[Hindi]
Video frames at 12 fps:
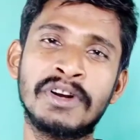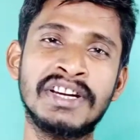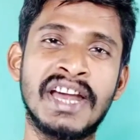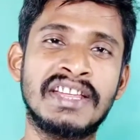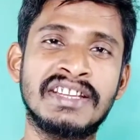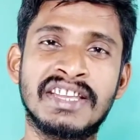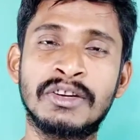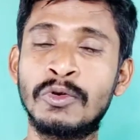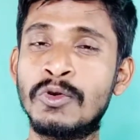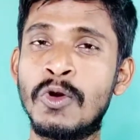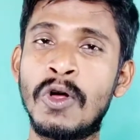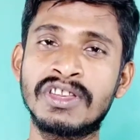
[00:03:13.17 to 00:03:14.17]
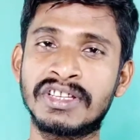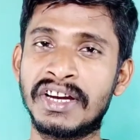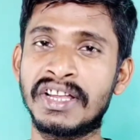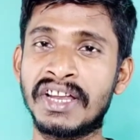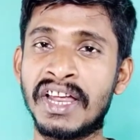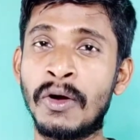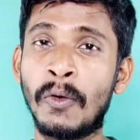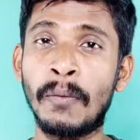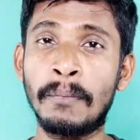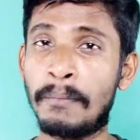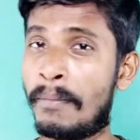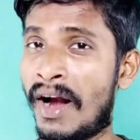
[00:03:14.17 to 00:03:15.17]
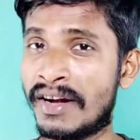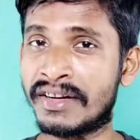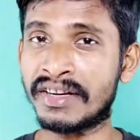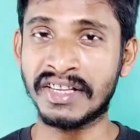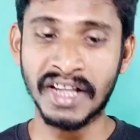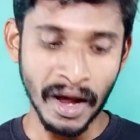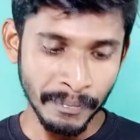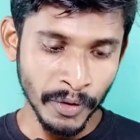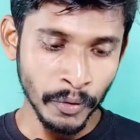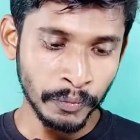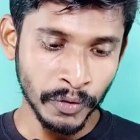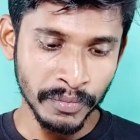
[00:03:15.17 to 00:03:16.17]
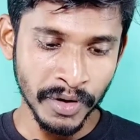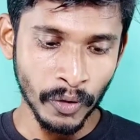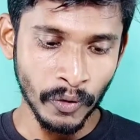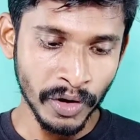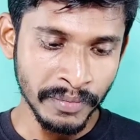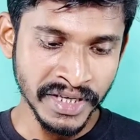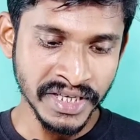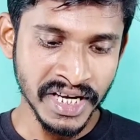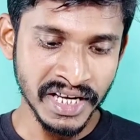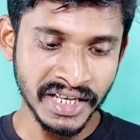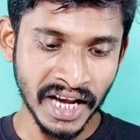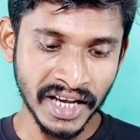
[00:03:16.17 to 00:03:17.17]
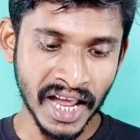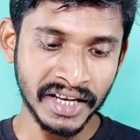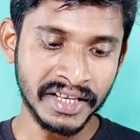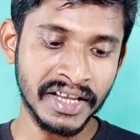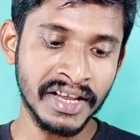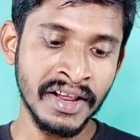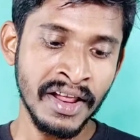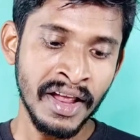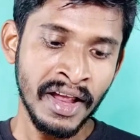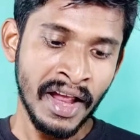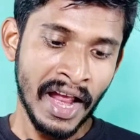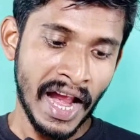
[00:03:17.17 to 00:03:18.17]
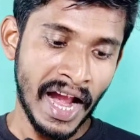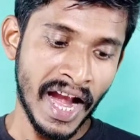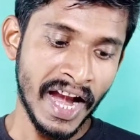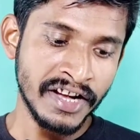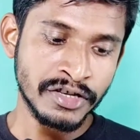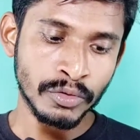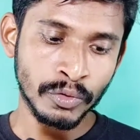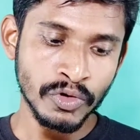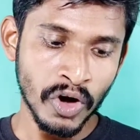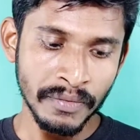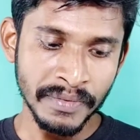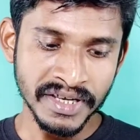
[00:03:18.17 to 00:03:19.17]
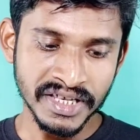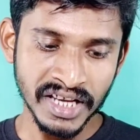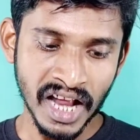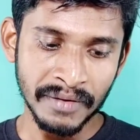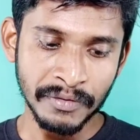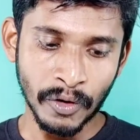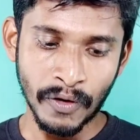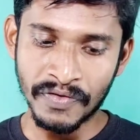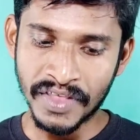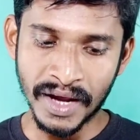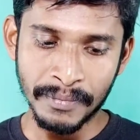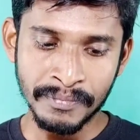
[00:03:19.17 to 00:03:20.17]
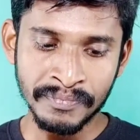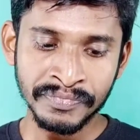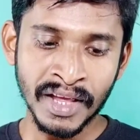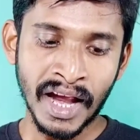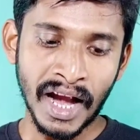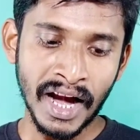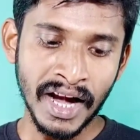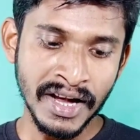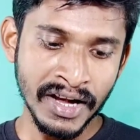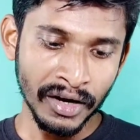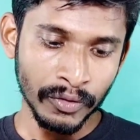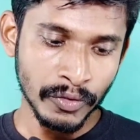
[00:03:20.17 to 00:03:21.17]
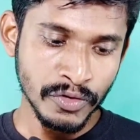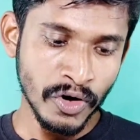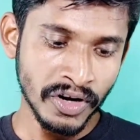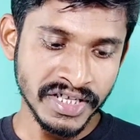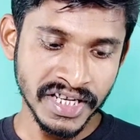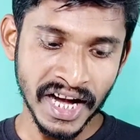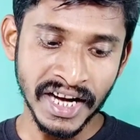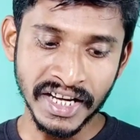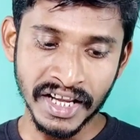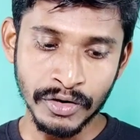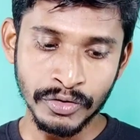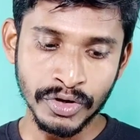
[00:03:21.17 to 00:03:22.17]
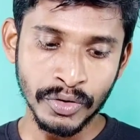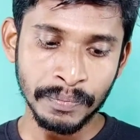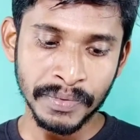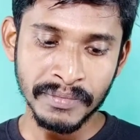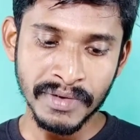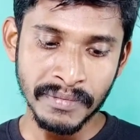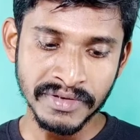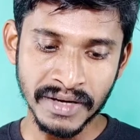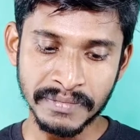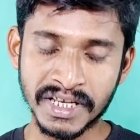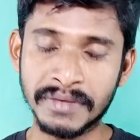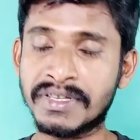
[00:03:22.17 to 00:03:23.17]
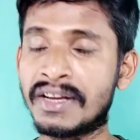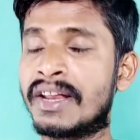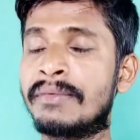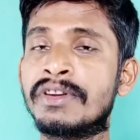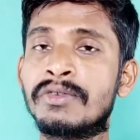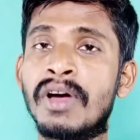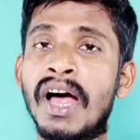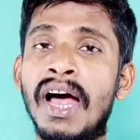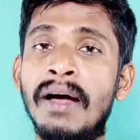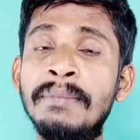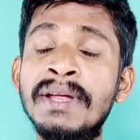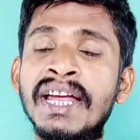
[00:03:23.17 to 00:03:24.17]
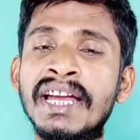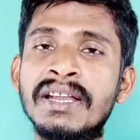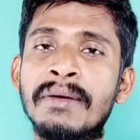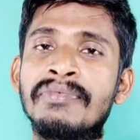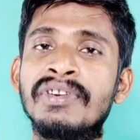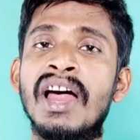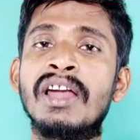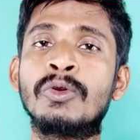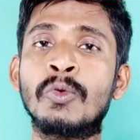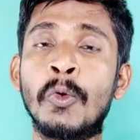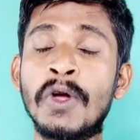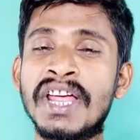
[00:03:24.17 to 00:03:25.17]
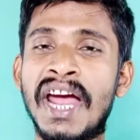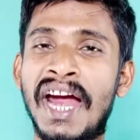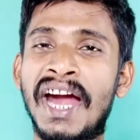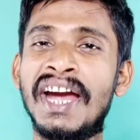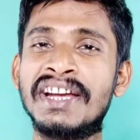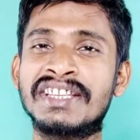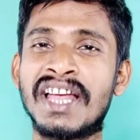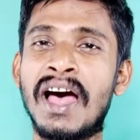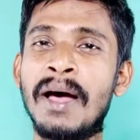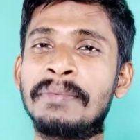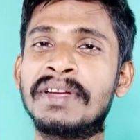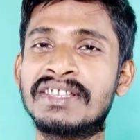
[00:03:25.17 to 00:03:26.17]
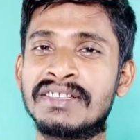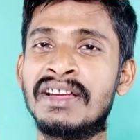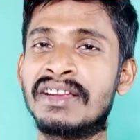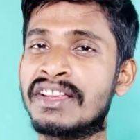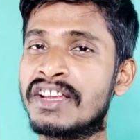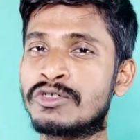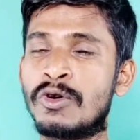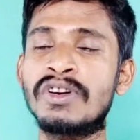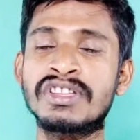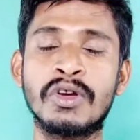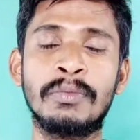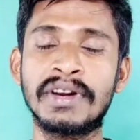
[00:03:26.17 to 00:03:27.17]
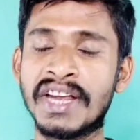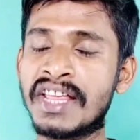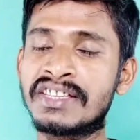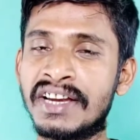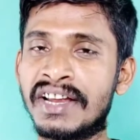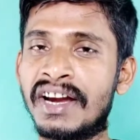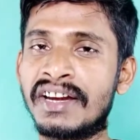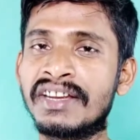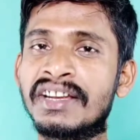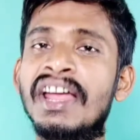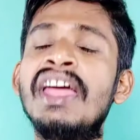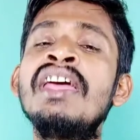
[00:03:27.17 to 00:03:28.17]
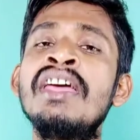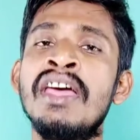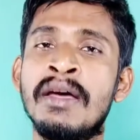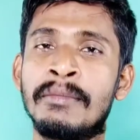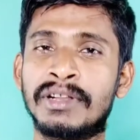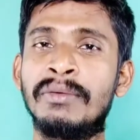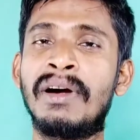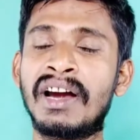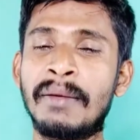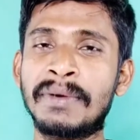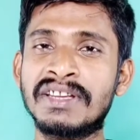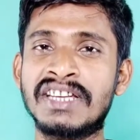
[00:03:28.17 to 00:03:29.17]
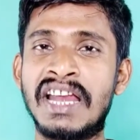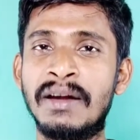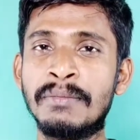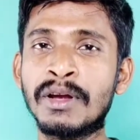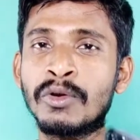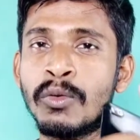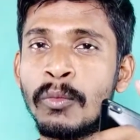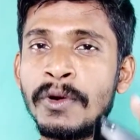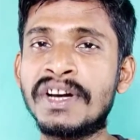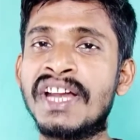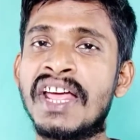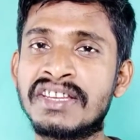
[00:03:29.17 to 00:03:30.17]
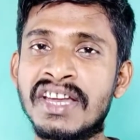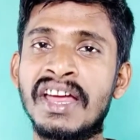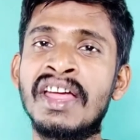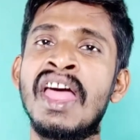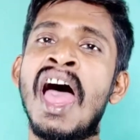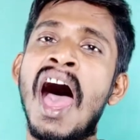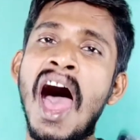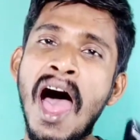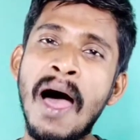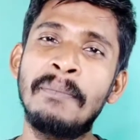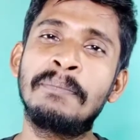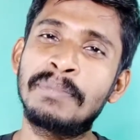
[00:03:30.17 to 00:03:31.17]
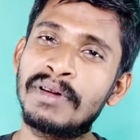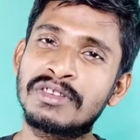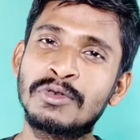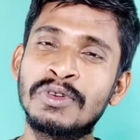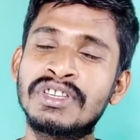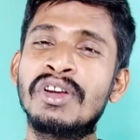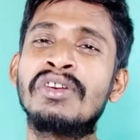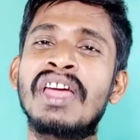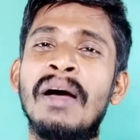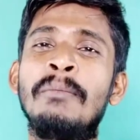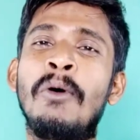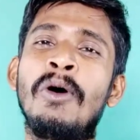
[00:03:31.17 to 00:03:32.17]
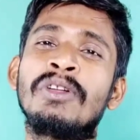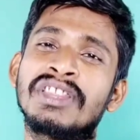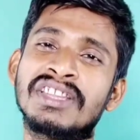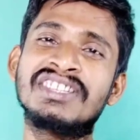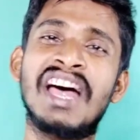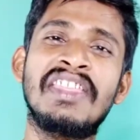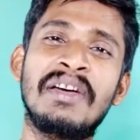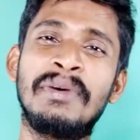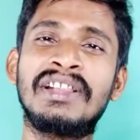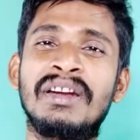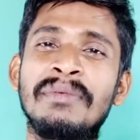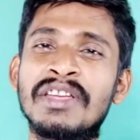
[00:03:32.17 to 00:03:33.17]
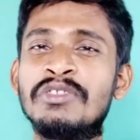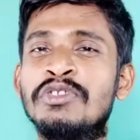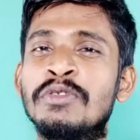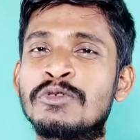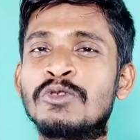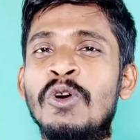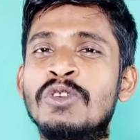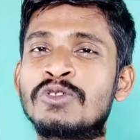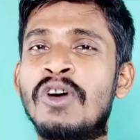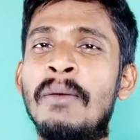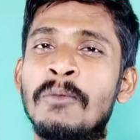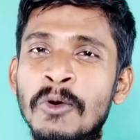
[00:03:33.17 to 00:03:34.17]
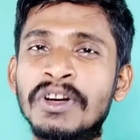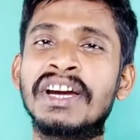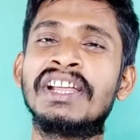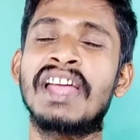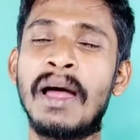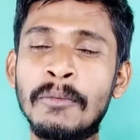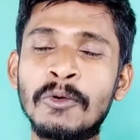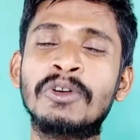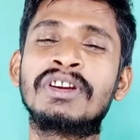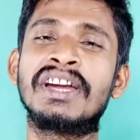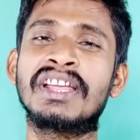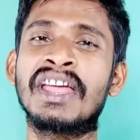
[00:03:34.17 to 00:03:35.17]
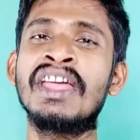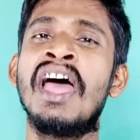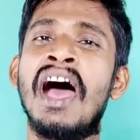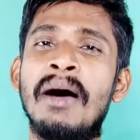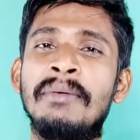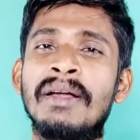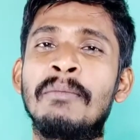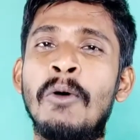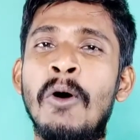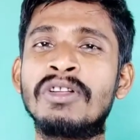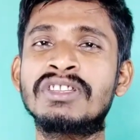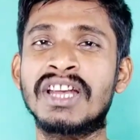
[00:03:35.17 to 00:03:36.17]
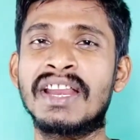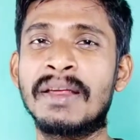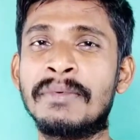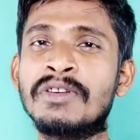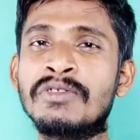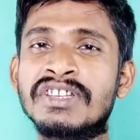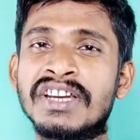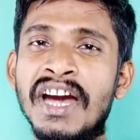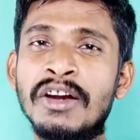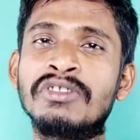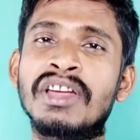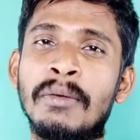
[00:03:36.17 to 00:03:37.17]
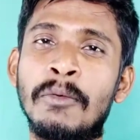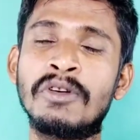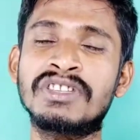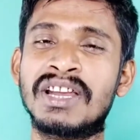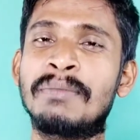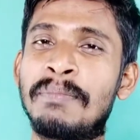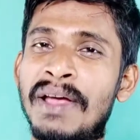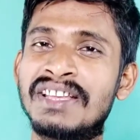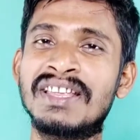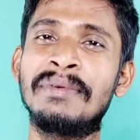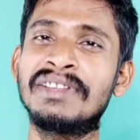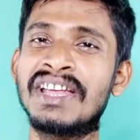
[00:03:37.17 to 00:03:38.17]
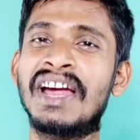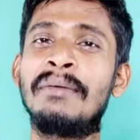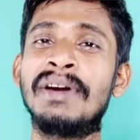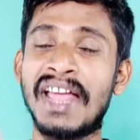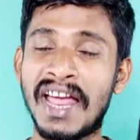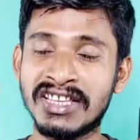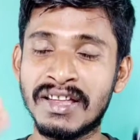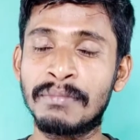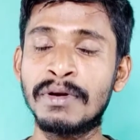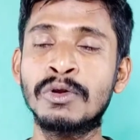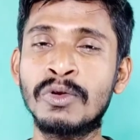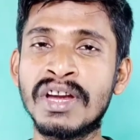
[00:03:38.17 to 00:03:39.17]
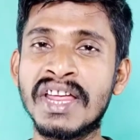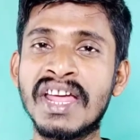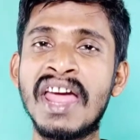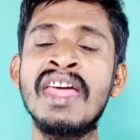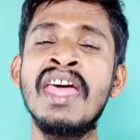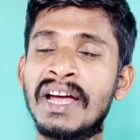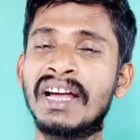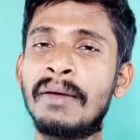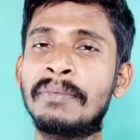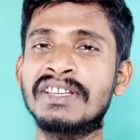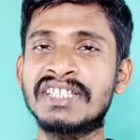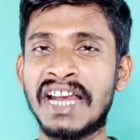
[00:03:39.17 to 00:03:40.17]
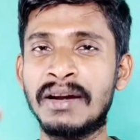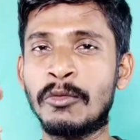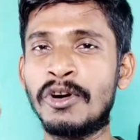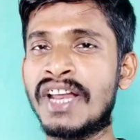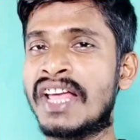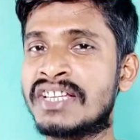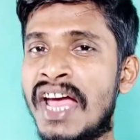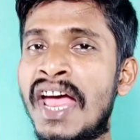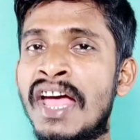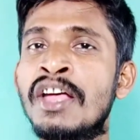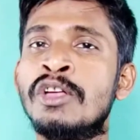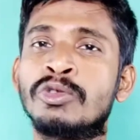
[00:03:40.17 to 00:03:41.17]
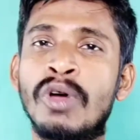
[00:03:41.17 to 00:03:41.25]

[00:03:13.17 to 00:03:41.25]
मोनिटाइजेशन को लॉन्च करेंगे बट यहाँ पे ऊपर में और भी चीज़ें लिखा गया है कि एड्स वुड नॉट बी सर्व्ड ऑन देम एंड वुड नॉट जनरेट यूट्यूब प्रीमियम सब्सक्रिप्शन रेवेन्यू अभी के लिए फिलहाल कोई एड्स आपके ये शॉर्ट्स के ऊपर नहीं चलेगा ठीक है मतलब अगर आपका चैनल बिल्कुल मोनिटाइज है आप सोच रहे हो कि हम बहुत ज़्यादा मात्रा में यूट्यूब शॉर्ट्स को अपलोड करेंगे अपलोड करेंगे हमारा बहुत सारे रेवेन्यू जनरेट हो जाएगा बहुत सारे पैसा बन जाएगा बट ऐसा बिल्कुल नहीं है अभी अगर आपका चैनल मोनिटाइज है